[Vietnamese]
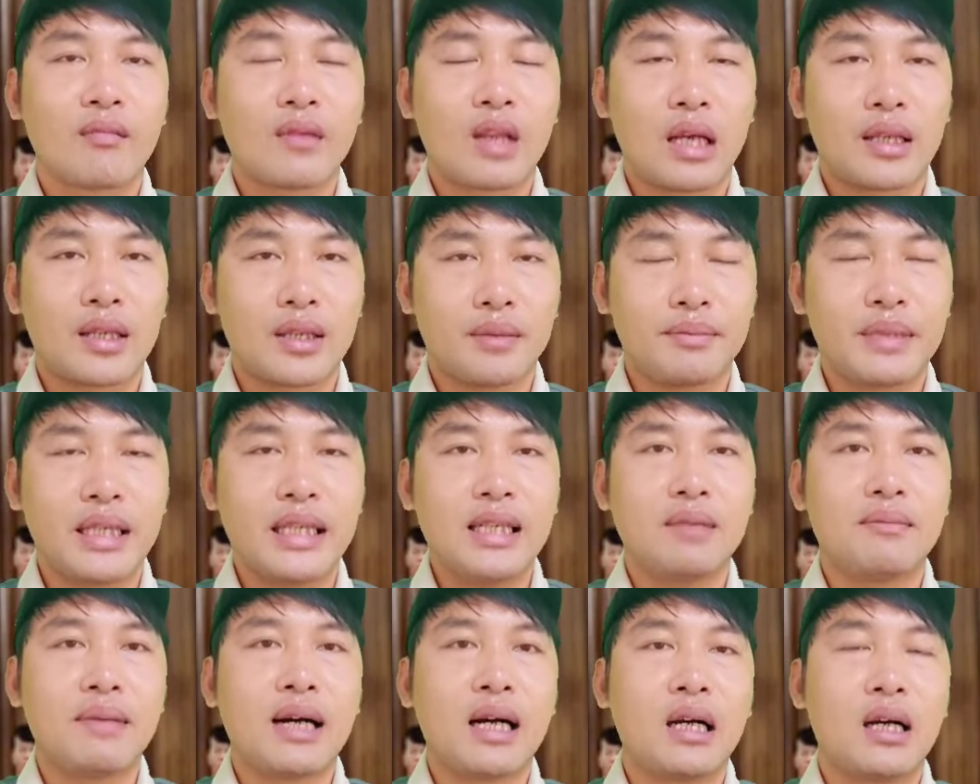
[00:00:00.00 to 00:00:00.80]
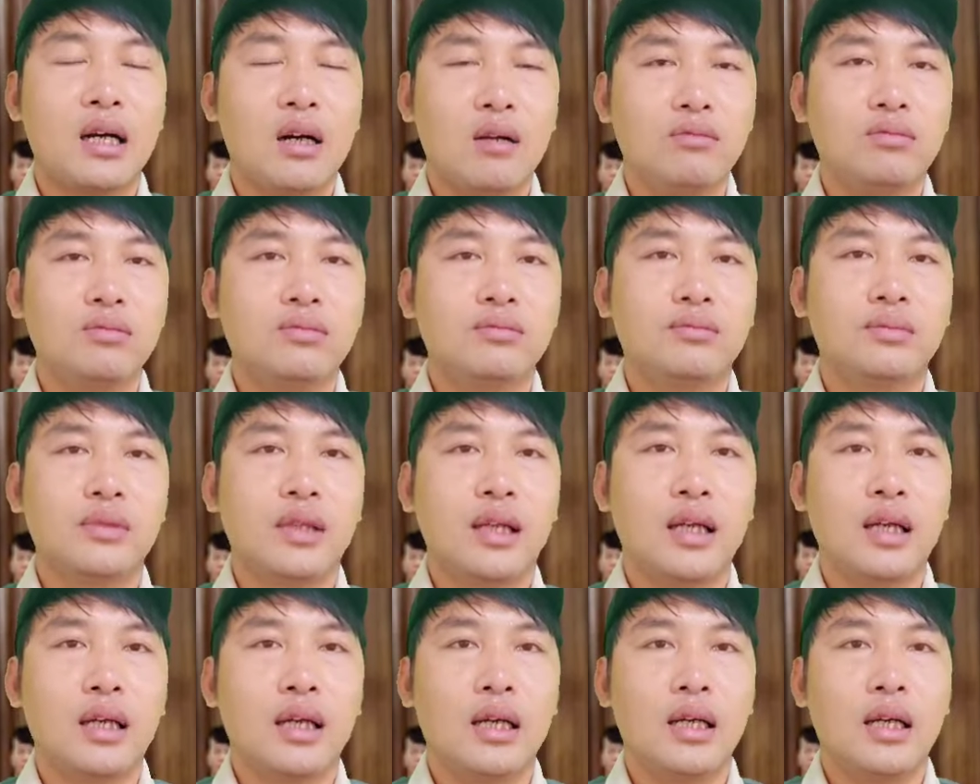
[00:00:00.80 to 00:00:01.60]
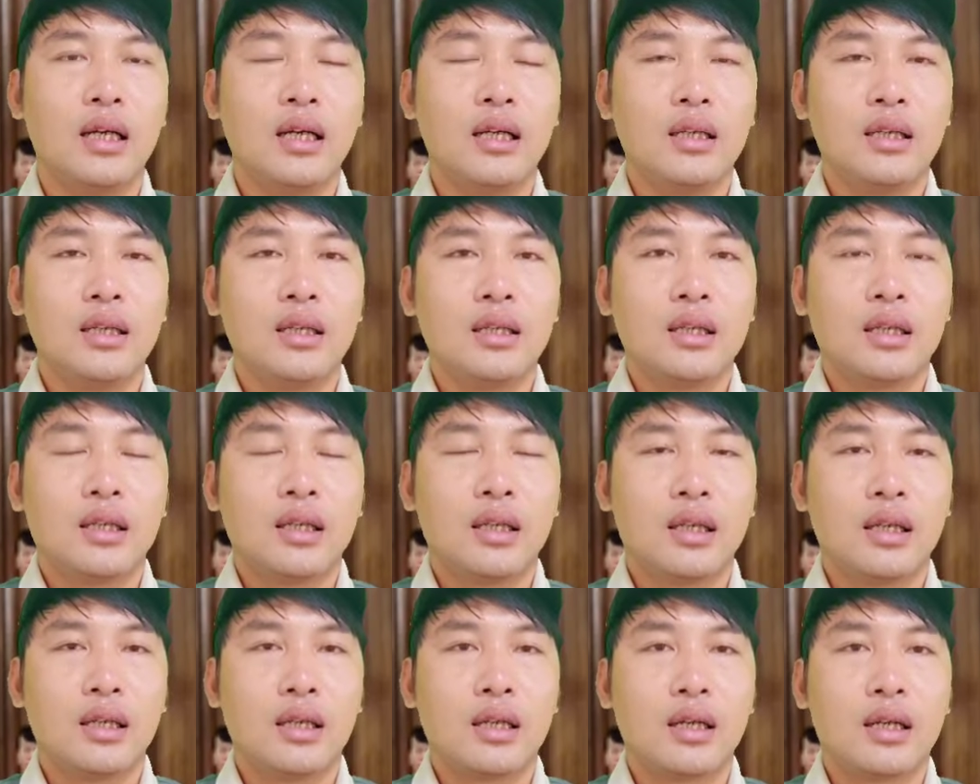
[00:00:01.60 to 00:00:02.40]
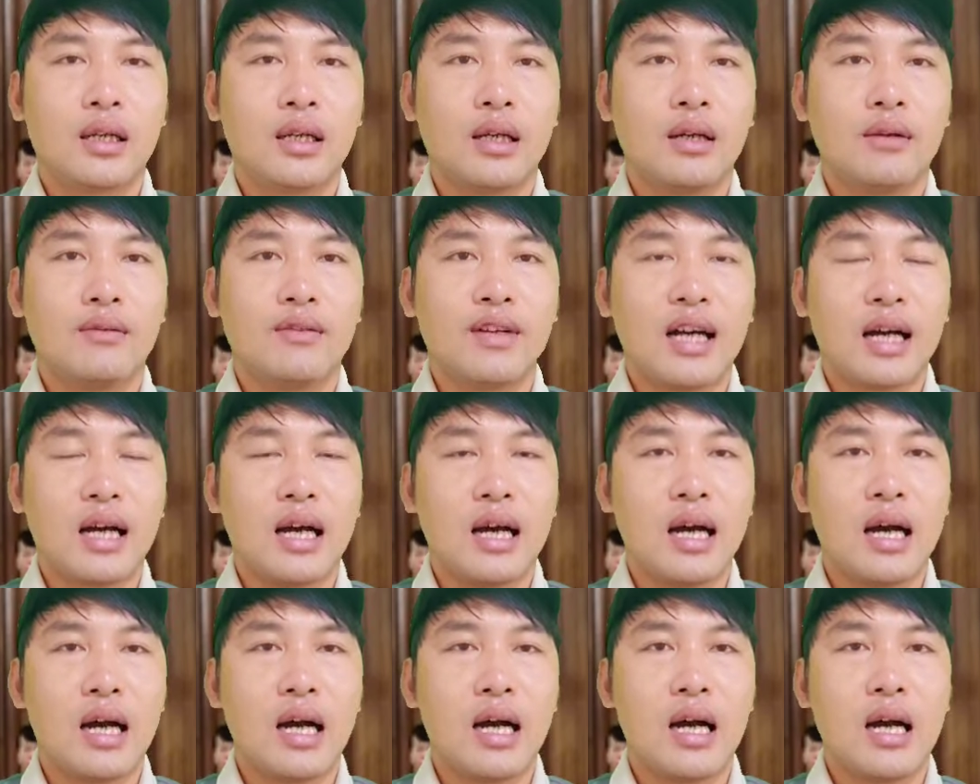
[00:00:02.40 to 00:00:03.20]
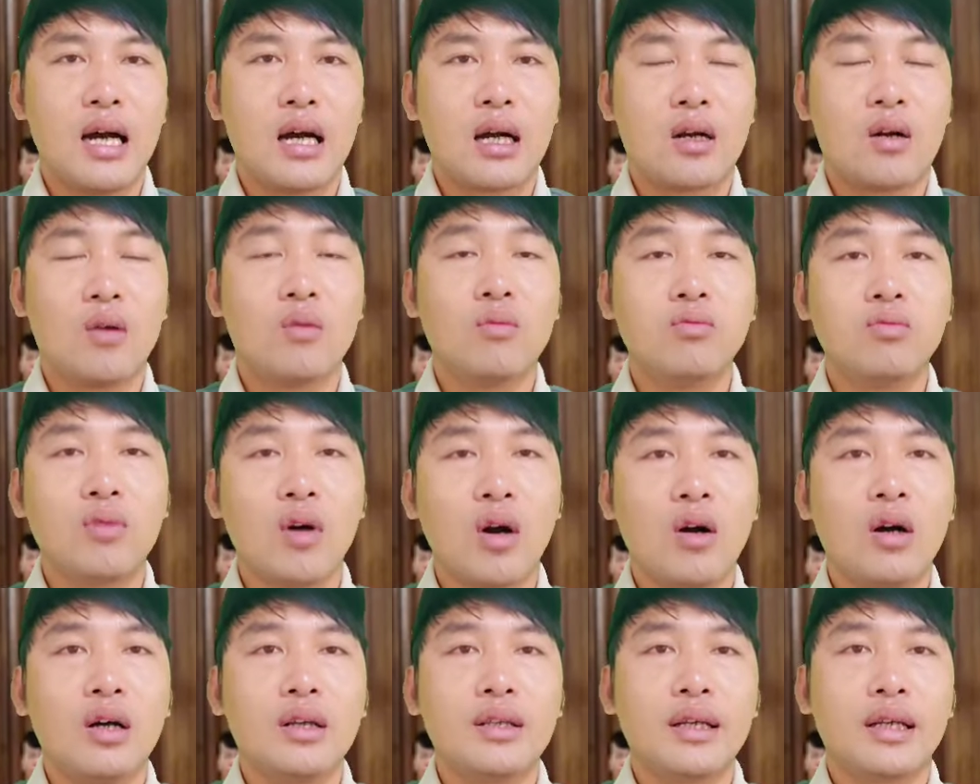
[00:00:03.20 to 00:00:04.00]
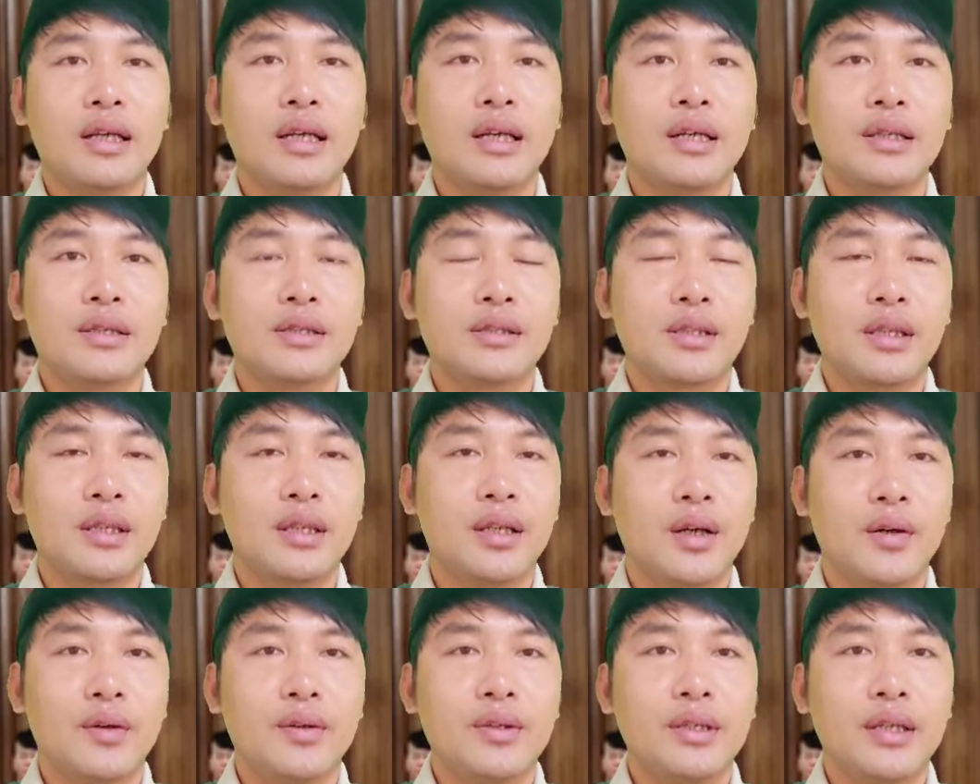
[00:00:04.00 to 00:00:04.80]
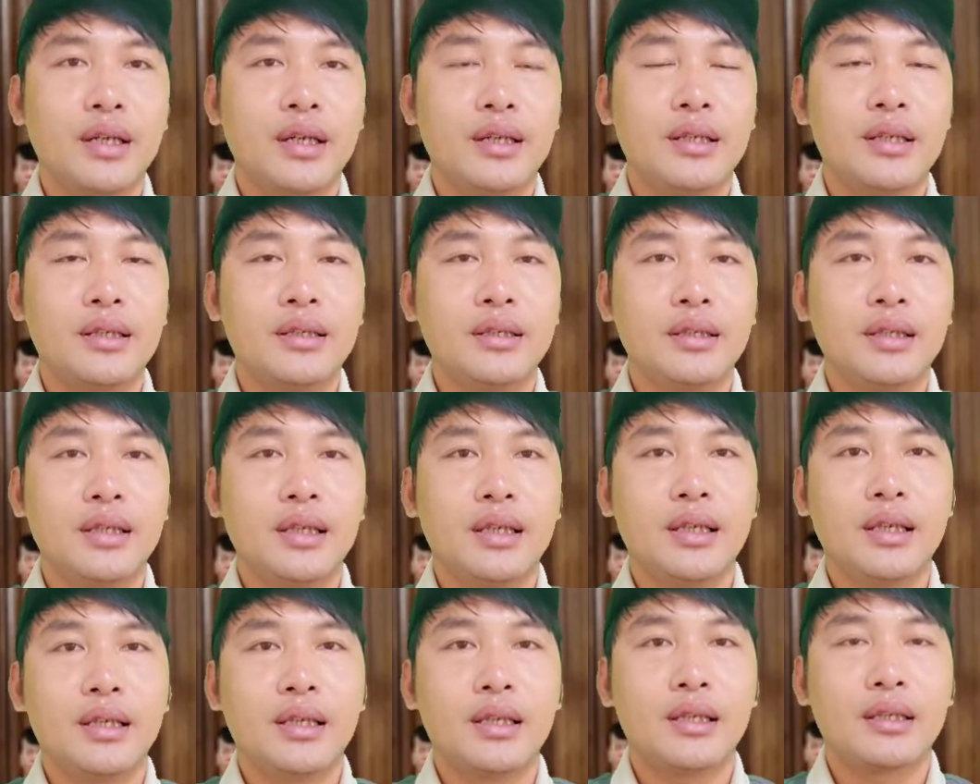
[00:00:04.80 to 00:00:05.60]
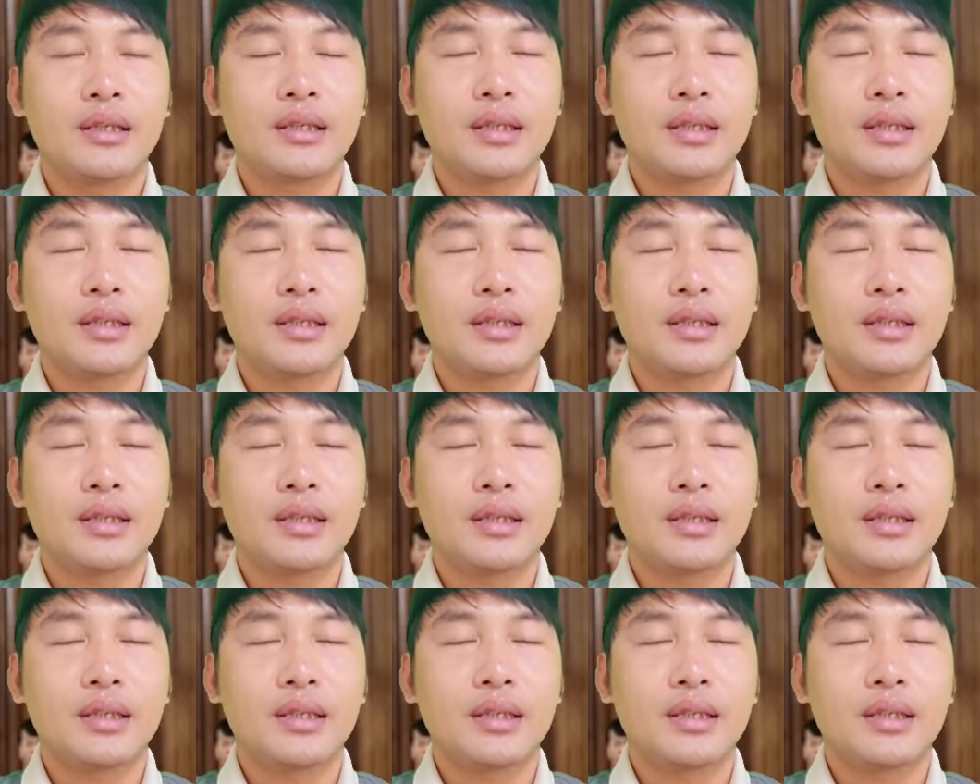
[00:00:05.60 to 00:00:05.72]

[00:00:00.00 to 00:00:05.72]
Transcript: thậm chí là bật khóc à, À, và cũng có những cái lời xin lỗi gửi đến à,